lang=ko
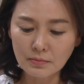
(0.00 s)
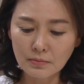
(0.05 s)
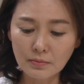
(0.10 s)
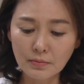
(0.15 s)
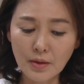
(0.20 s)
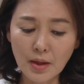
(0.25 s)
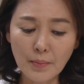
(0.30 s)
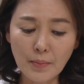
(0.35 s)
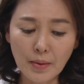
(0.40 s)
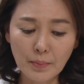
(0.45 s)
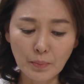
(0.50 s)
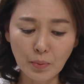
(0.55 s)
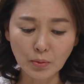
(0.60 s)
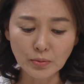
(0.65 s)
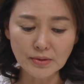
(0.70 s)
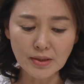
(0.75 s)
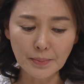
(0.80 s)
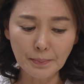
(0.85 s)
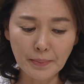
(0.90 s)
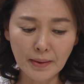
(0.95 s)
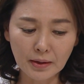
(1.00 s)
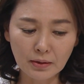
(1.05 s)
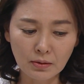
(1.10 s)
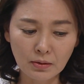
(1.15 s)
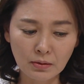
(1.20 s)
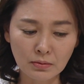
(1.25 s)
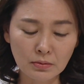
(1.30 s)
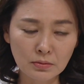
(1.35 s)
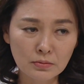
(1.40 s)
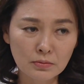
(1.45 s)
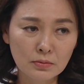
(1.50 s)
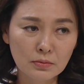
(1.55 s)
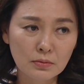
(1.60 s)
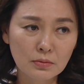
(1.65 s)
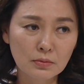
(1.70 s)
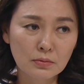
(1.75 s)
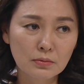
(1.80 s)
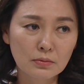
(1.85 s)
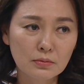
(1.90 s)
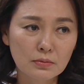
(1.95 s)
내만 복잡한 거
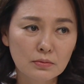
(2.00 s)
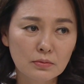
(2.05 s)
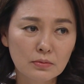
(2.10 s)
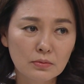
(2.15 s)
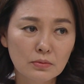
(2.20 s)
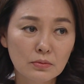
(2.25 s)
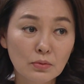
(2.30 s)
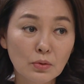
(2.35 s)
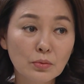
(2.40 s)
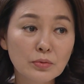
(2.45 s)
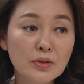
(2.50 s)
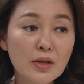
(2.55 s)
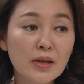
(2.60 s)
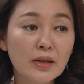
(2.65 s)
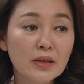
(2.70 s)
동생